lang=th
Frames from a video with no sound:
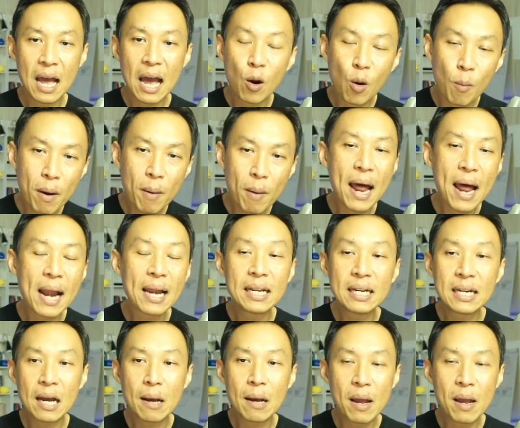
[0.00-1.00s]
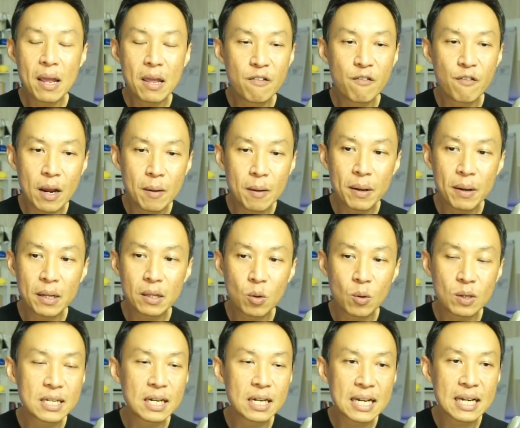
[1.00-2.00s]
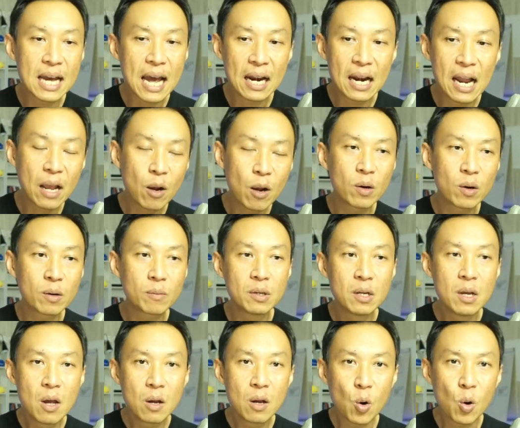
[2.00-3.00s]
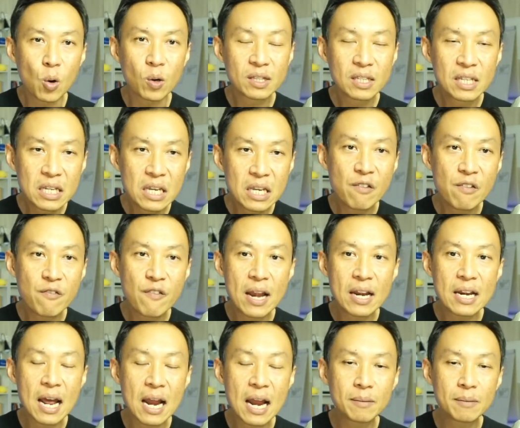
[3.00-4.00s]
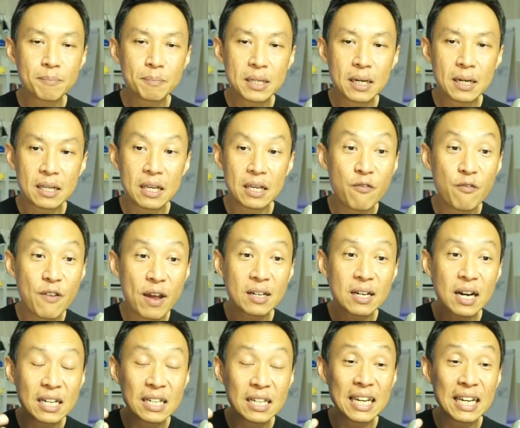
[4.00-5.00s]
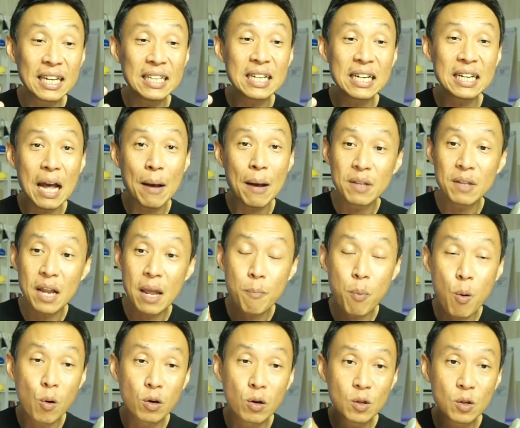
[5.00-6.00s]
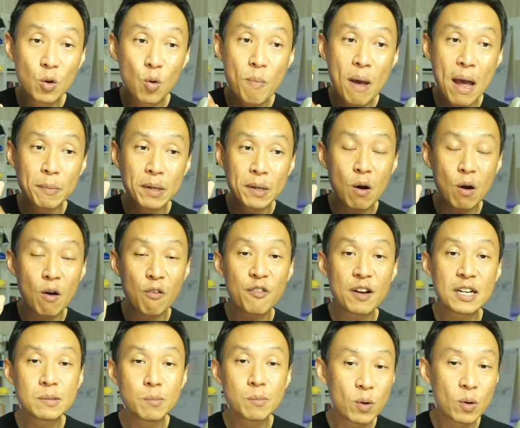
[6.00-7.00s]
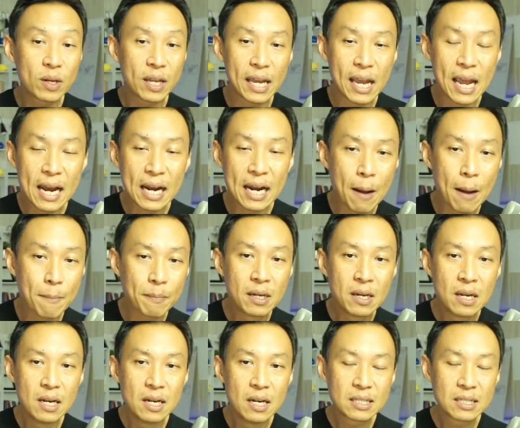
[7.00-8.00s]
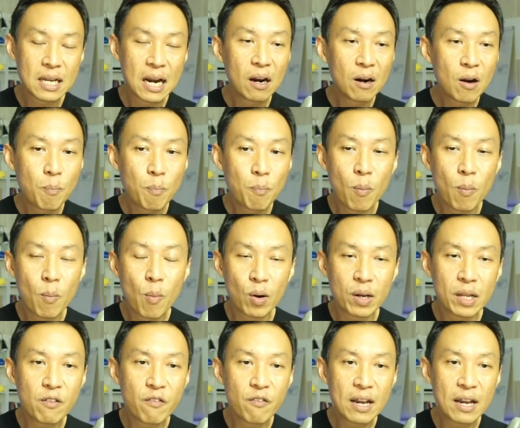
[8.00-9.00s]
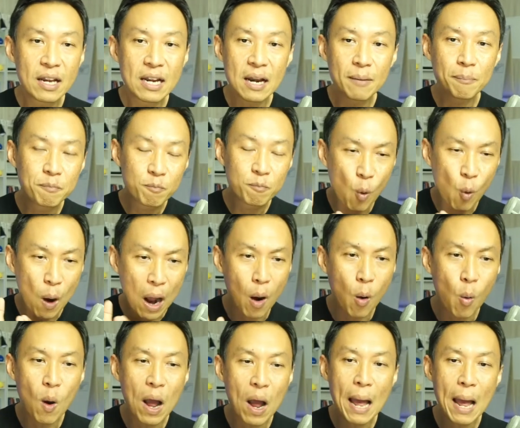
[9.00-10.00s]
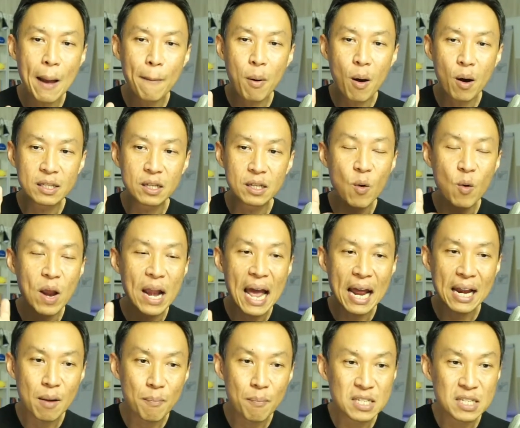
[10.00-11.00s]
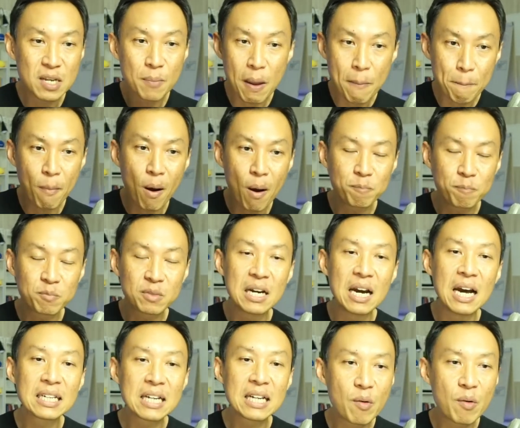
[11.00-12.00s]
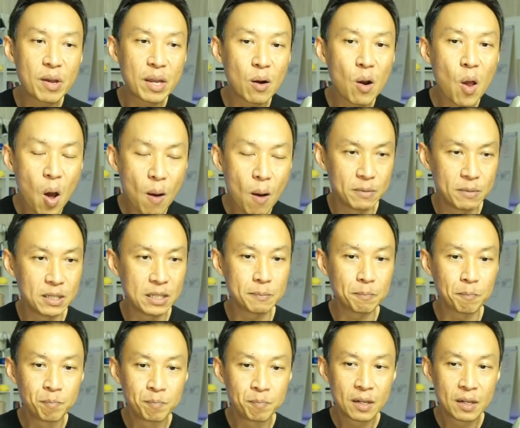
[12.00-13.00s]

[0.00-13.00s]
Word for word: อารมณ์ประมาณนี้นะครับให้อีเวนต์เป็นตัวจัดการให้คนกดที่อีเวนต์นั้นเพื่ออีเวนต์ก็คือกิจกรรมในโพสต์รูปแบบหนึ่งของ Facebook อย่างเงี้ยครับเสร็จแล้วเราโปรโมทอีเวนต์นั้นหวังว่าพอถึงเวลานั้นมันจะไปป๊อปเตือนเขาอีกรอบหนึ่ง